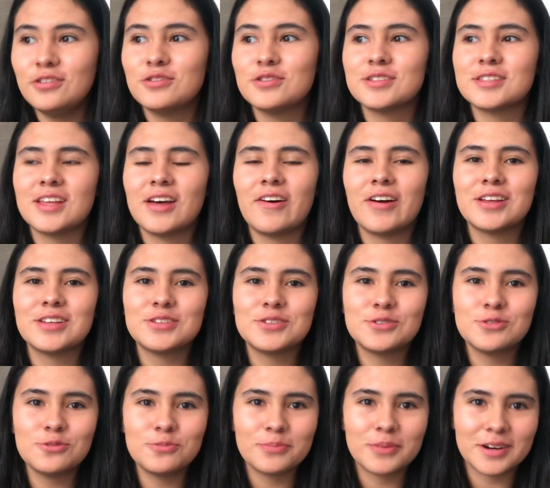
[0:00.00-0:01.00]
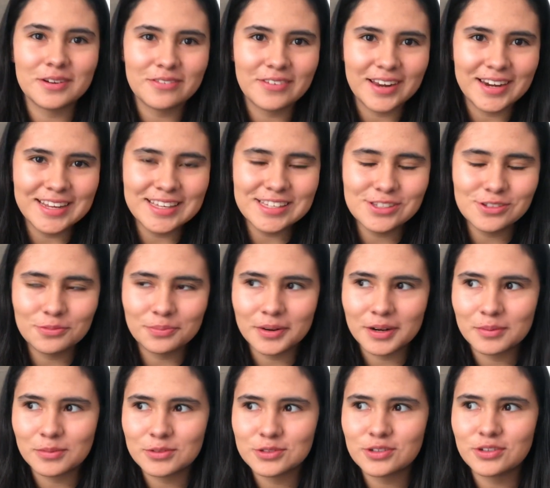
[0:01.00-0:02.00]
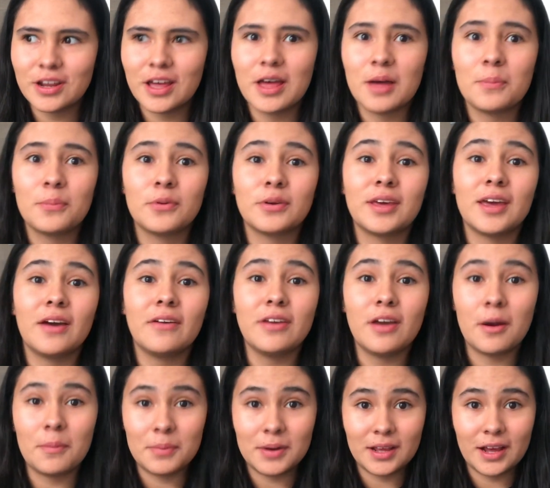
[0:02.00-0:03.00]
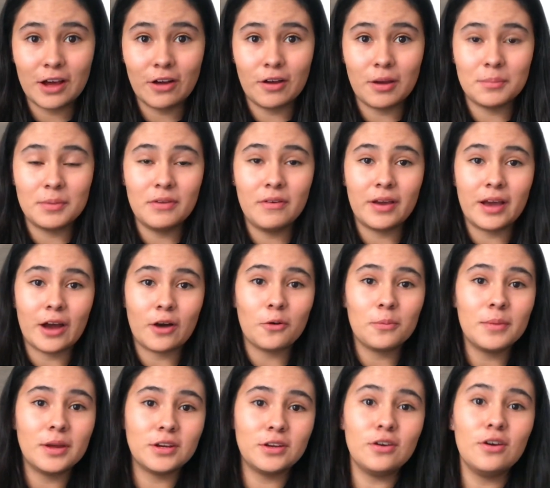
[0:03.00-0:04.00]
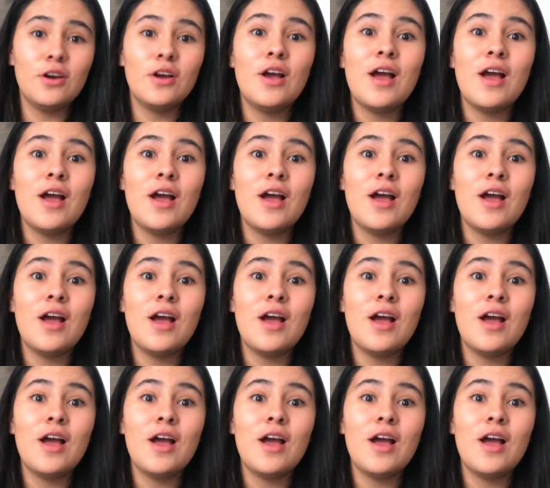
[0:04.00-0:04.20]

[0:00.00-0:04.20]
Yo estaba súper feliz, súper emocionada porque había aplicado a mi beca convenio.